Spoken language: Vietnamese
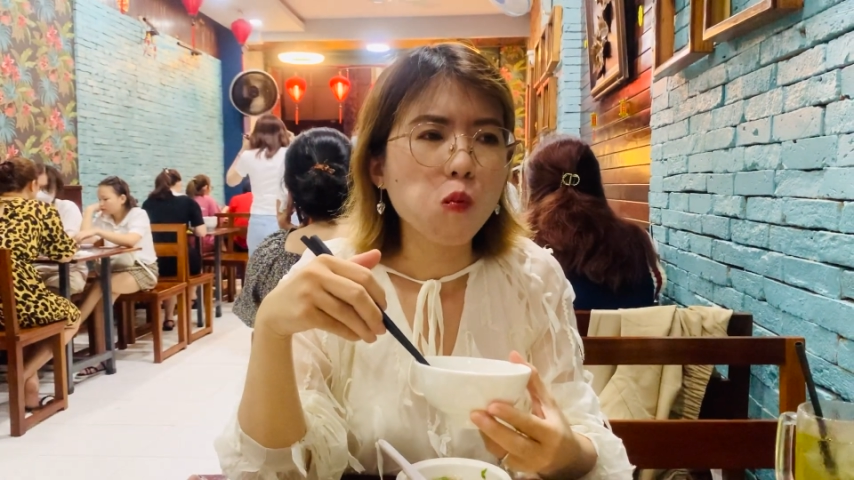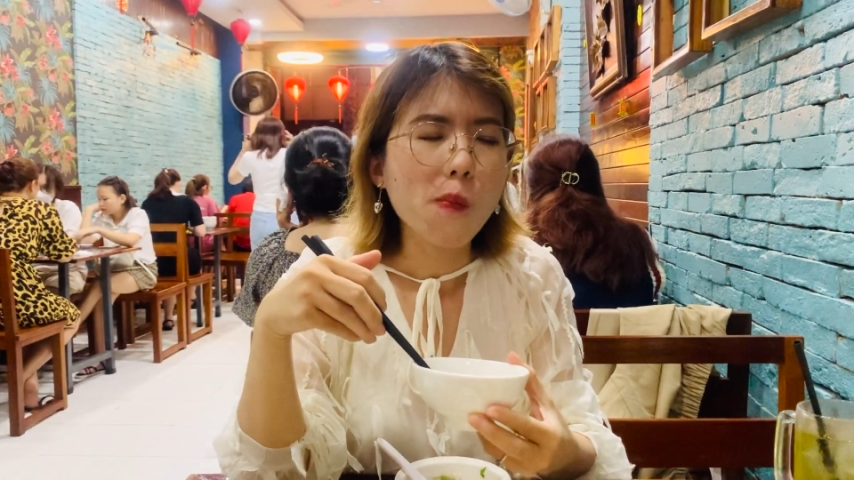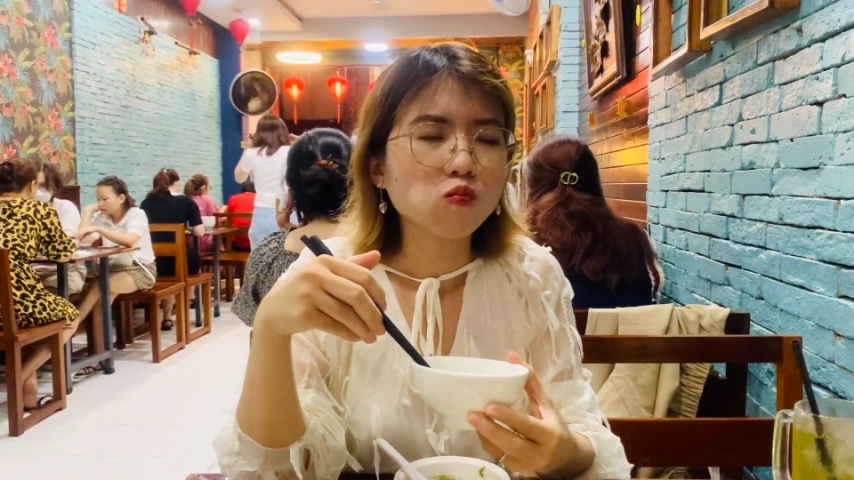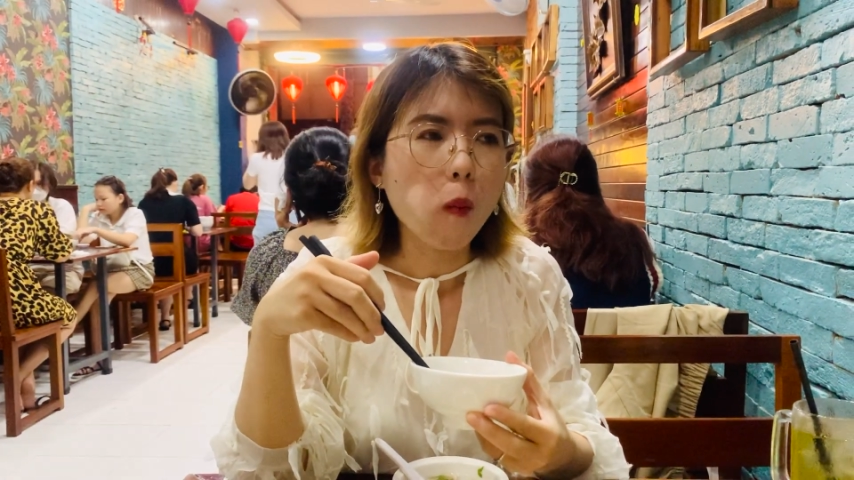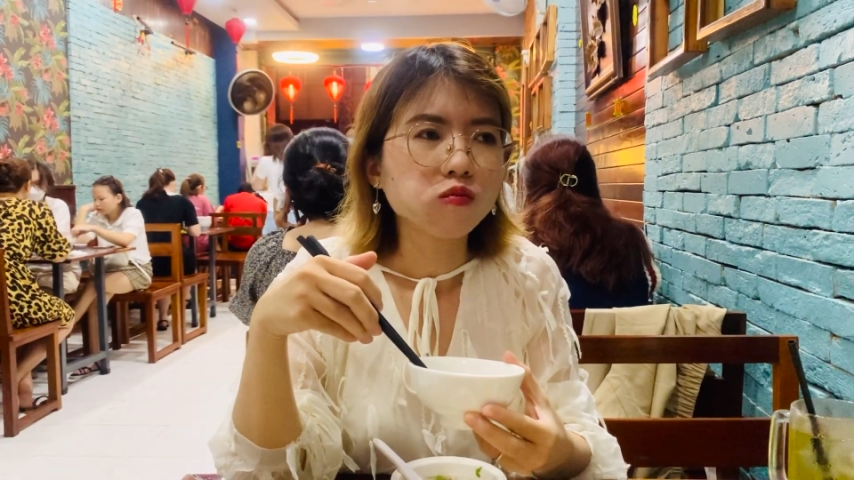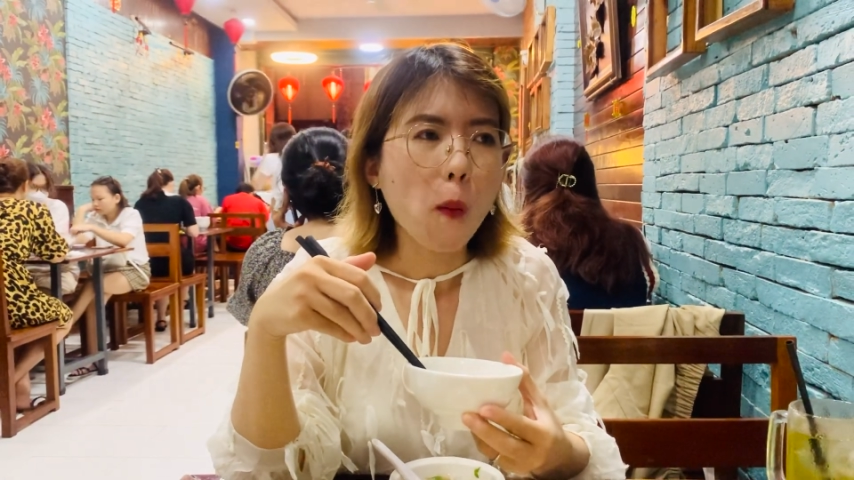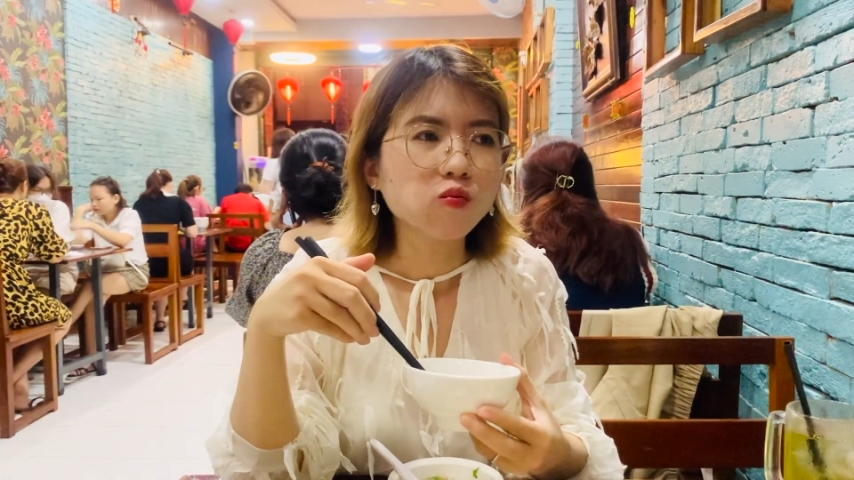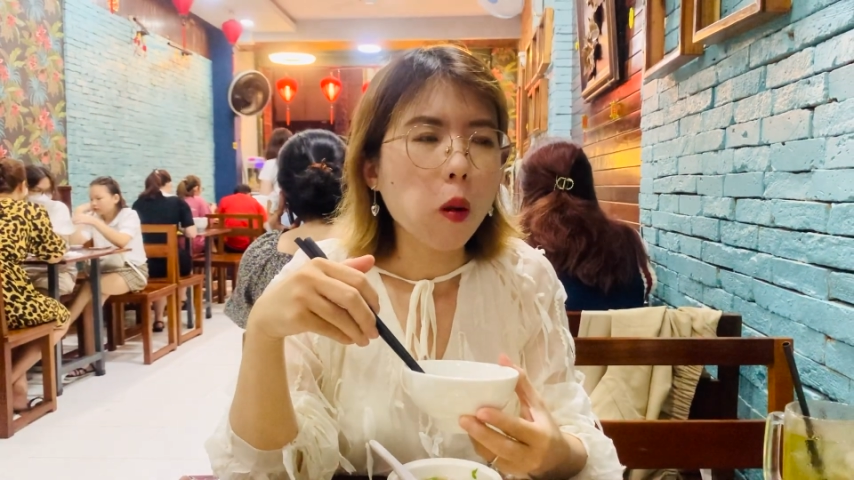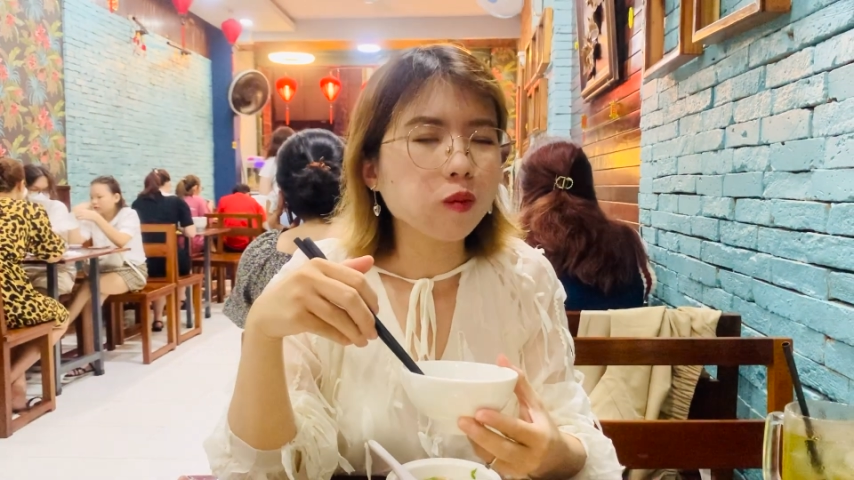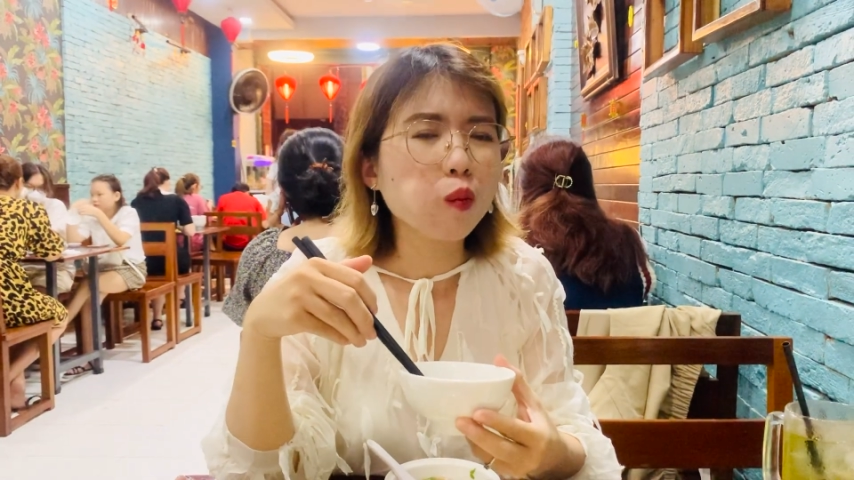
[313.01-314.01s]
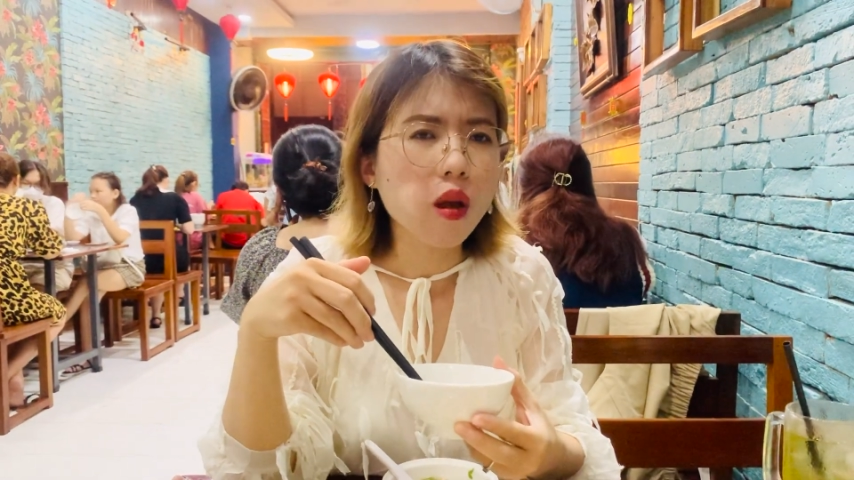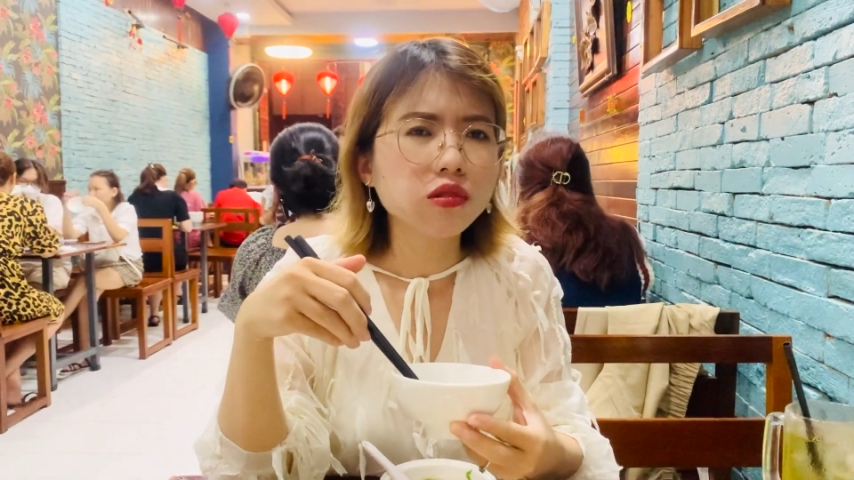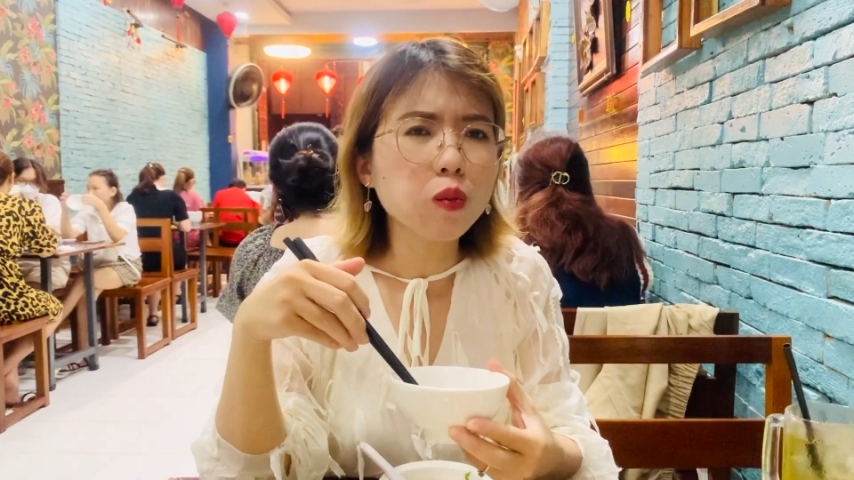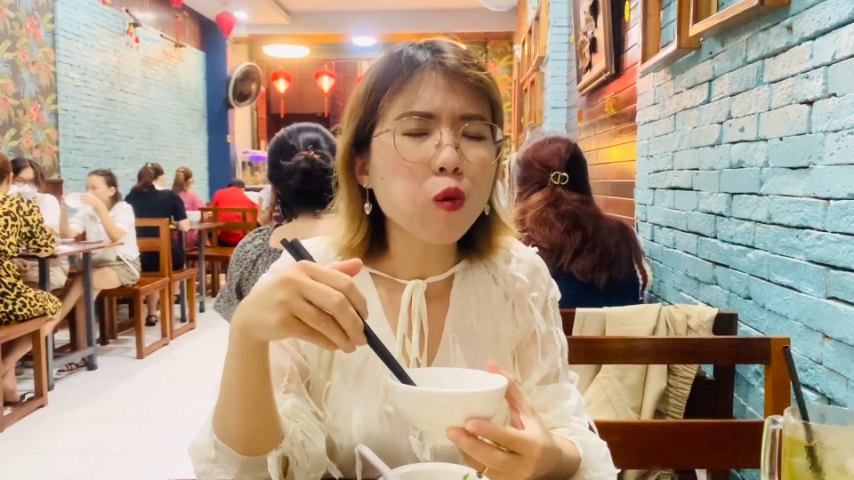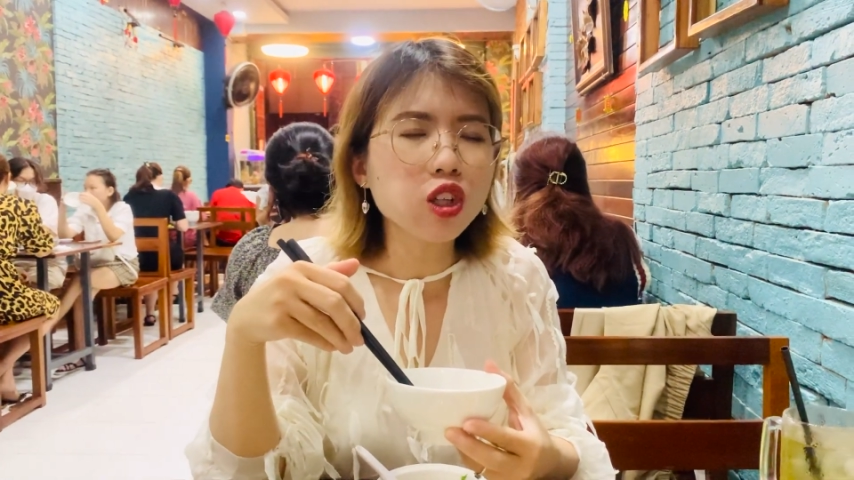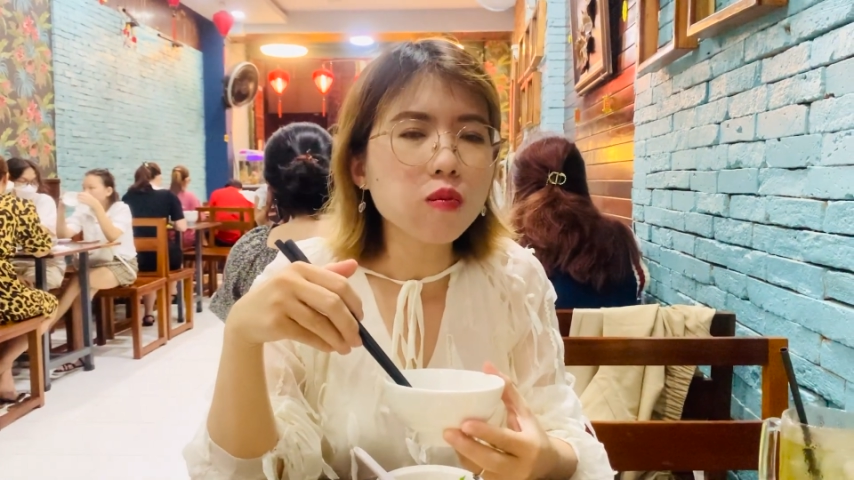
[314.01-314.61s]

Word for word: cái mùi này nha. Trứng